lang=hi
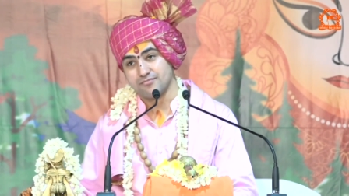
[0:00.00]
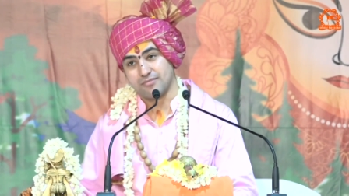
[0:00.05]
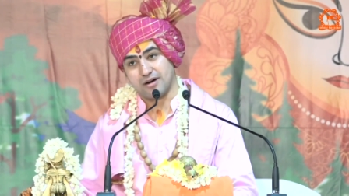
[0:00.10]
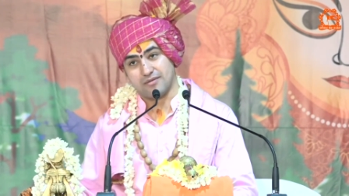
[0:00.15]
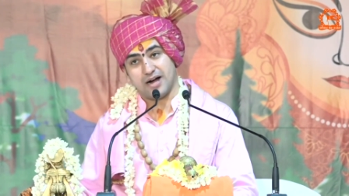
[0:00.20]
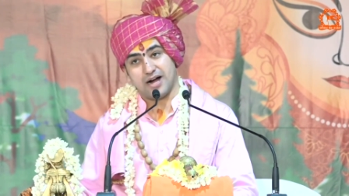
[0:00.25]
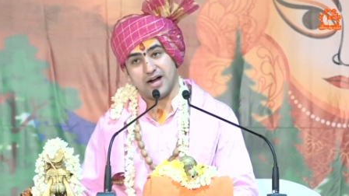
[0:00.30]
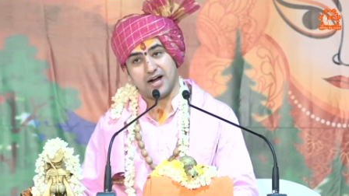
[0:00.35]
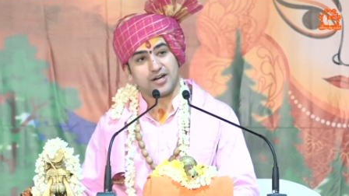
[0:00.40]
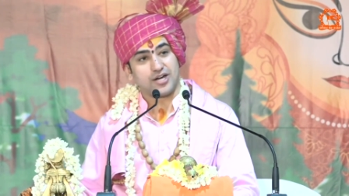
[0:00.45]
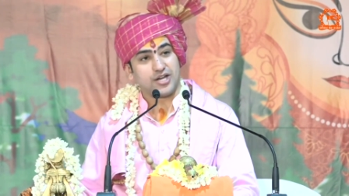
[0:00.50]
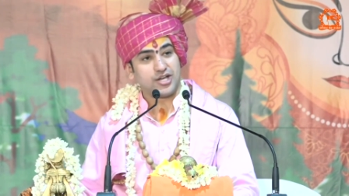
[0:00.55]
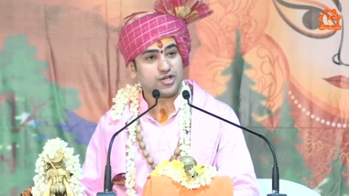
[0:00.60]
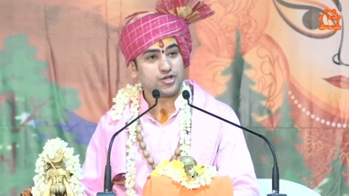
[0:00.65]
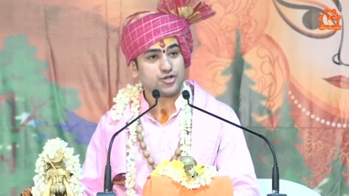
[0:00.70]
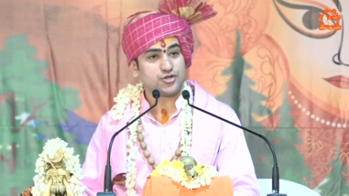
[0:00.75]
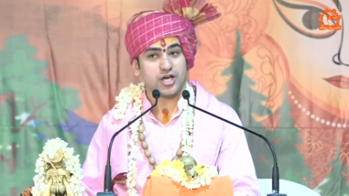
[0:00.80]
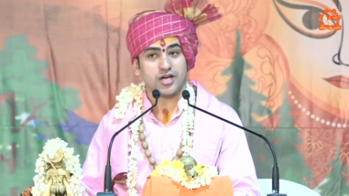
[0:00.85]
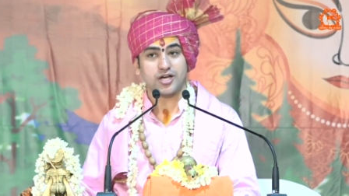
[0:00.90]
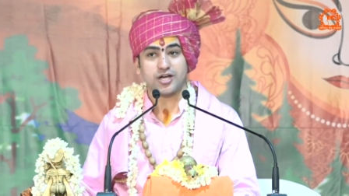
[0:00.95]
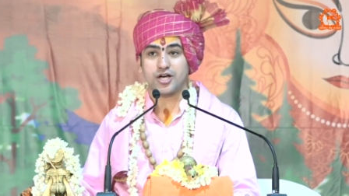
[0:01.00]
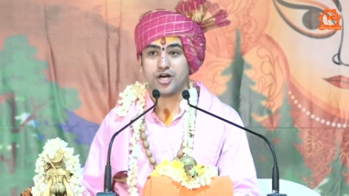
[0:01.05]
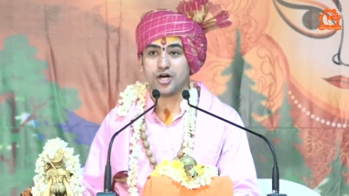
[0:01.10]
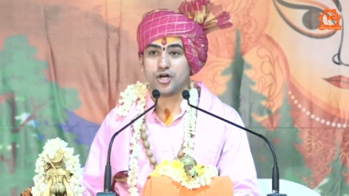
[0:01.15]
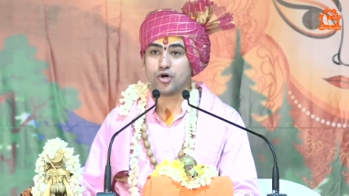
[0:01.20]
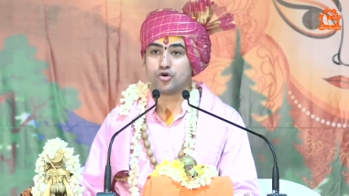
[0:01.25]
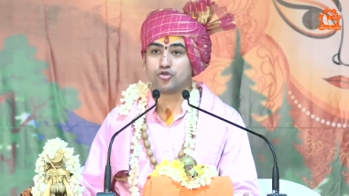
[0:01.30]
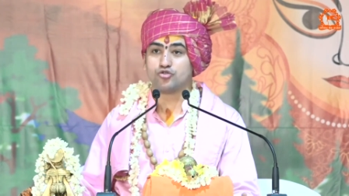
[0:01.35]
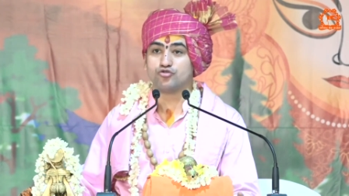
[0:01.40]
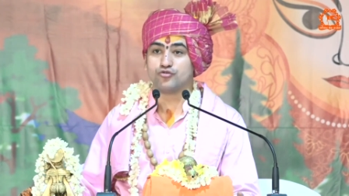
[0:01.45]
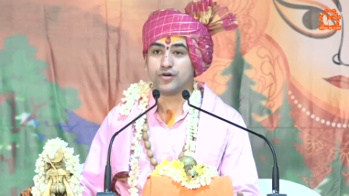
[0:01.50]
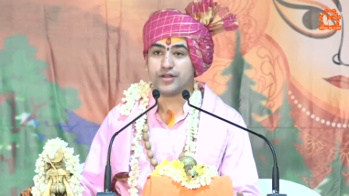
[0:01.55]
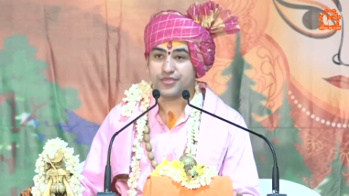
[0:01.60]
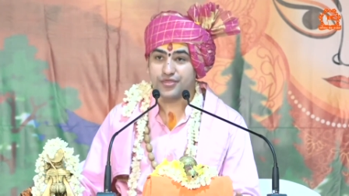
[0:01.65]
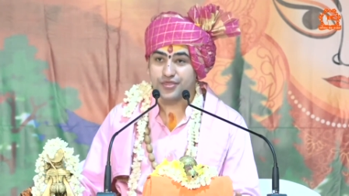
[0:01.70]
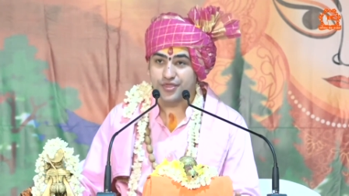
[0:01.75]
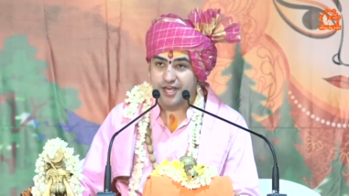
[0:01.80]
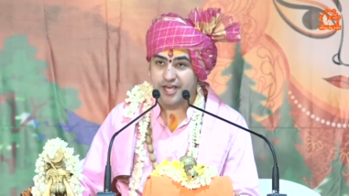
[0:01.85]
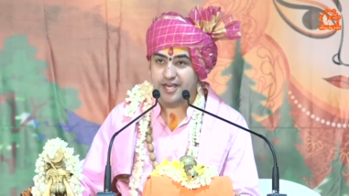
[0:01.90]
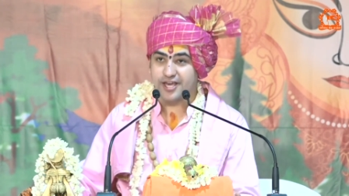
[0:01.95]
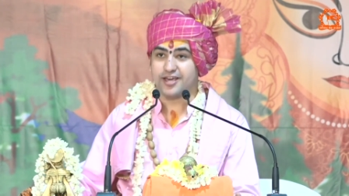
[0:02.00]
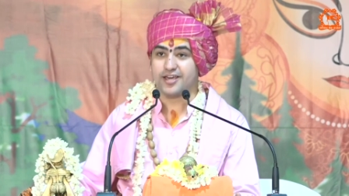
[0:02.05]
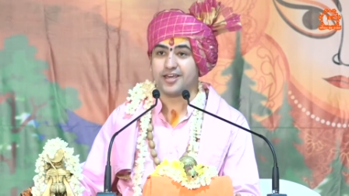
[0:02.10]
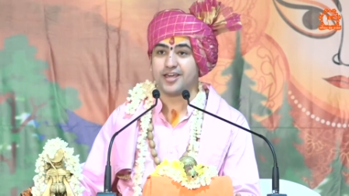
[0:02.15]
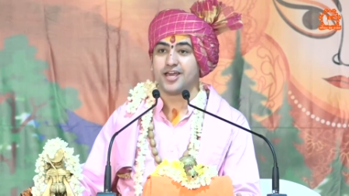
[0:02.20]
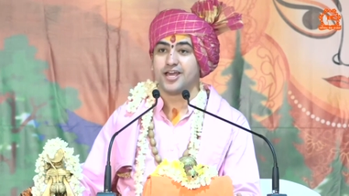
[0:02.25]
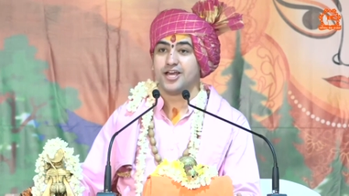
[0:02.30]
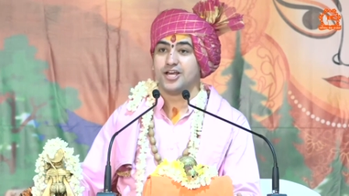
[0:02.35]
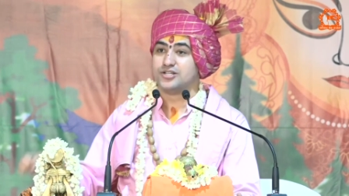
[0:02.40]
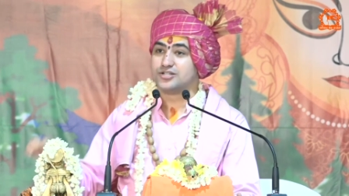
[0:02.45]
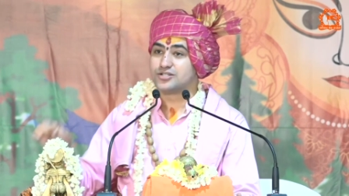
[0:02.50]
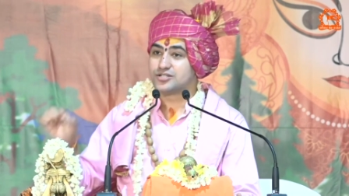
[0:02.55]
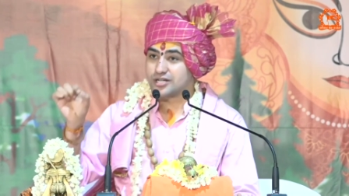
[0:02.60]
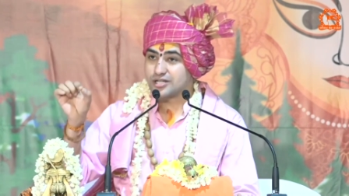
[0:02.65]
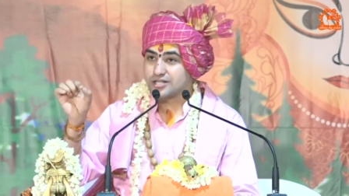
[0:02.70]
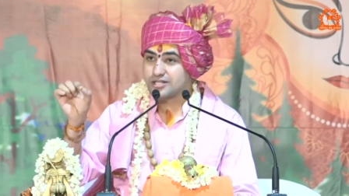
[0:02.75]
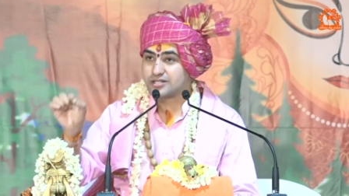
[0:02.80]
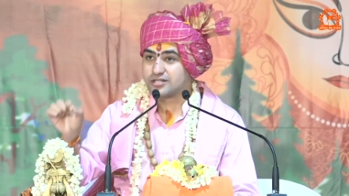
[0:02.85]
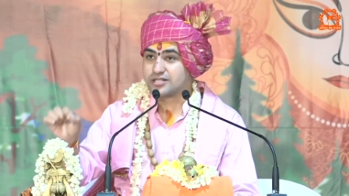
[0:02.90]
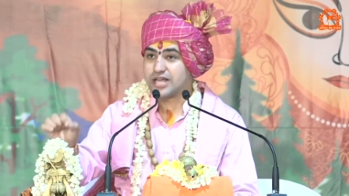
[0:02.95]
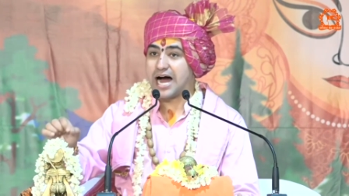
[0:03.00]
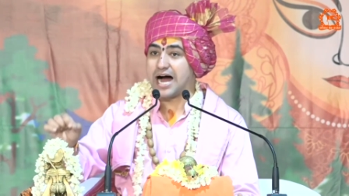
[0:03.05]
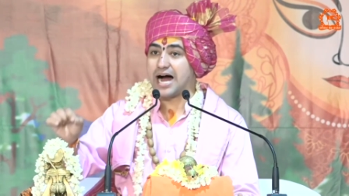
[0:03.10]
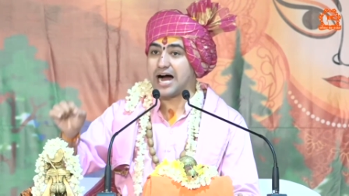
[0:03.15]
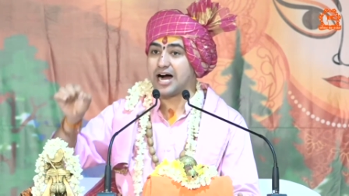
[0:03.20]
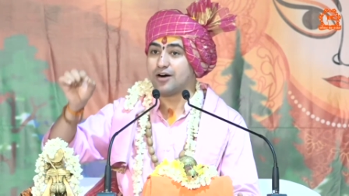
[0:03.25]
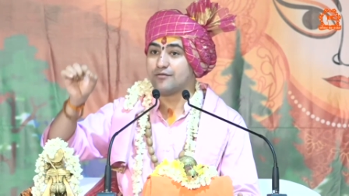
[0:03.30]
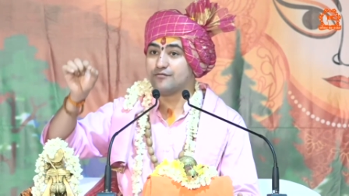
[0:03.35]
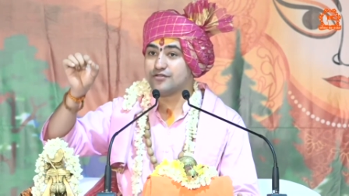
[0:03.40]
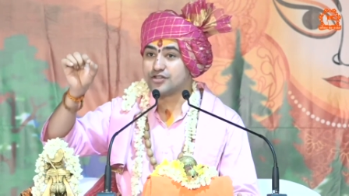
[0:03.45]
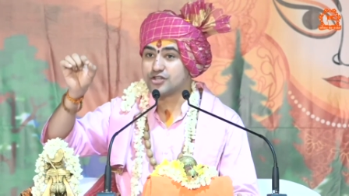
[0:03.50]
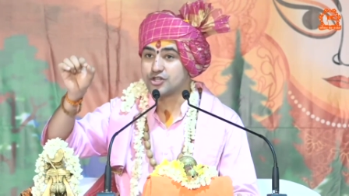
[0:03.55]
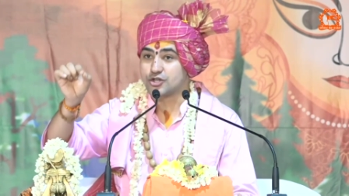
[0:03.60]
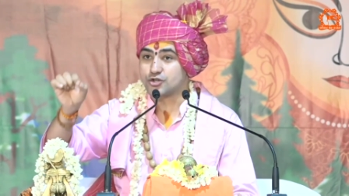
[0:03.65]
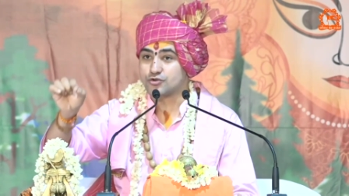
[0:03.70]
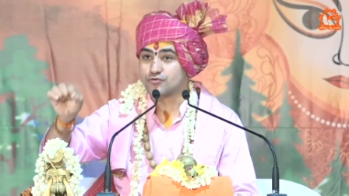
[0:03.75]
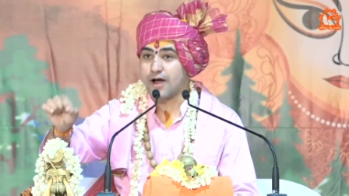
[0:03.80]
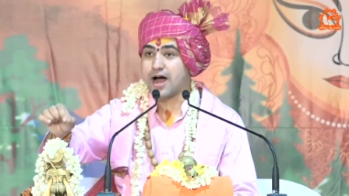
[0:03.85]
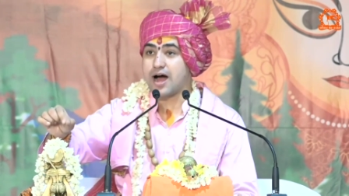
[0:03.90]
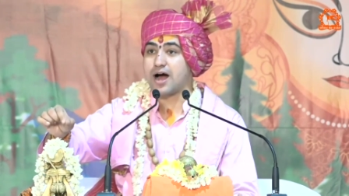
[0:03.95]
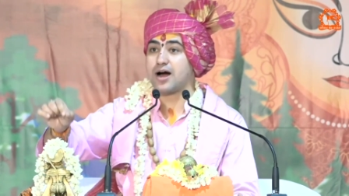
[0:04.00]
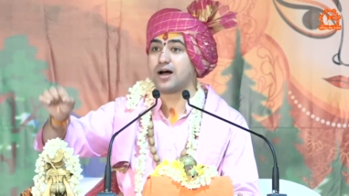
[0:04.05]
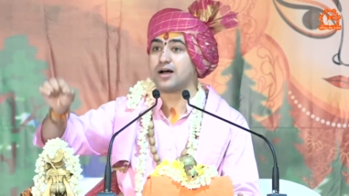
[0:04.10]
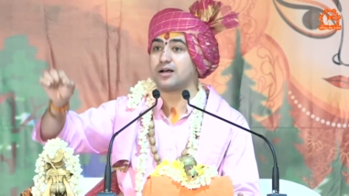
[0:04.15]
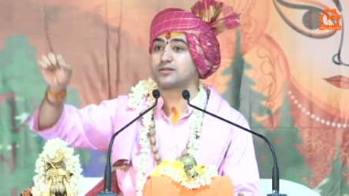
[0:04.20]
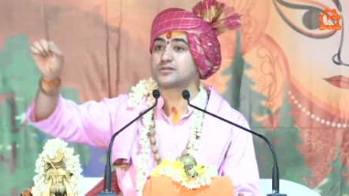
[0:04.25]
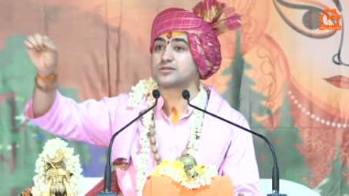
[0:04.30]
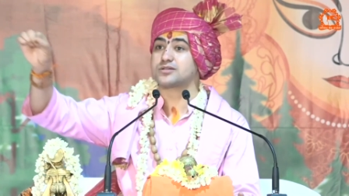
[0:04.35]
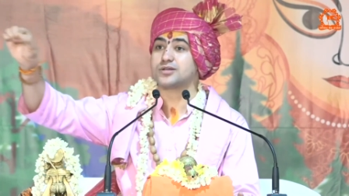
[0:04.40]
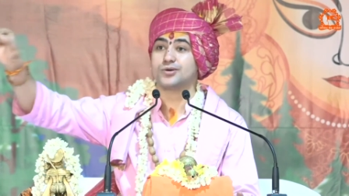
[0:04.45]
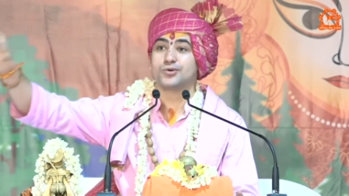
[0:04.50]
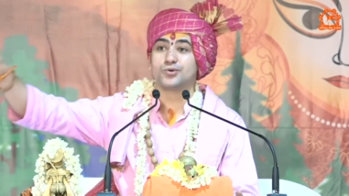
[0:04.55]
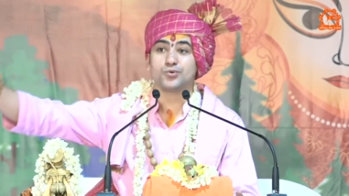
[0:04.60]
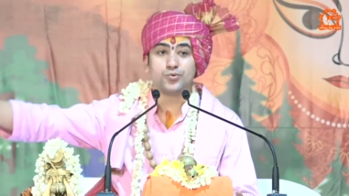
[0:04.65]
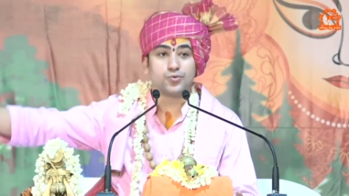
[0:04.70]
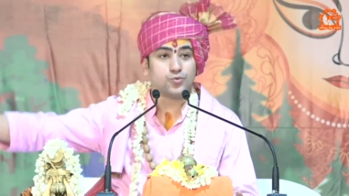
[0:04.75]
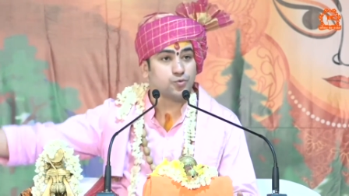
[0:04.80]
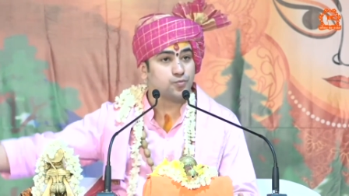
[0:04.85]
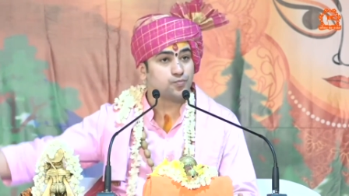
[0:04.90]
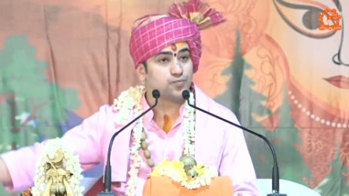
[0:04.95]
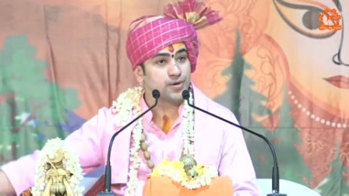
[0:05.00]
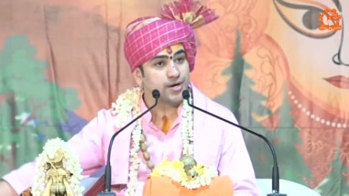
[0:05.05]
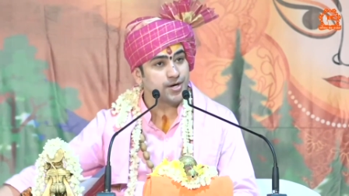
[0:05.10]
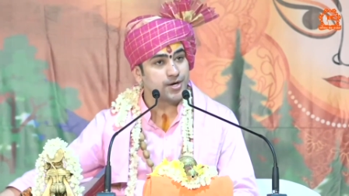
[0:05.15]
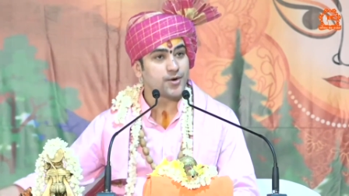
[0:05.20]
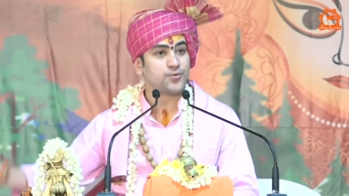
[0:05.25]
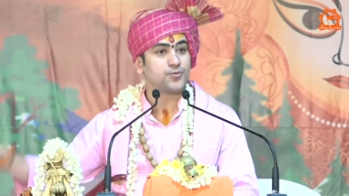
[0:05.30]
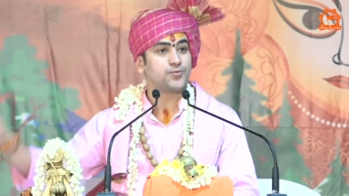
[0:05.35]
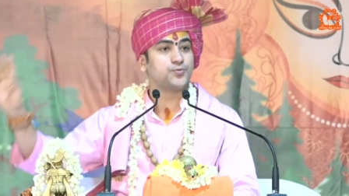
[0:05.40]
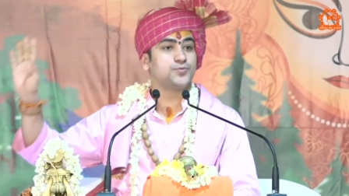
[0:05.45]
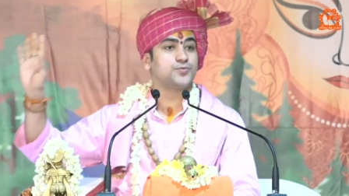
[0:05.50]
भवानी शंकर वंदे श्रद्धा विश्वास रूपेण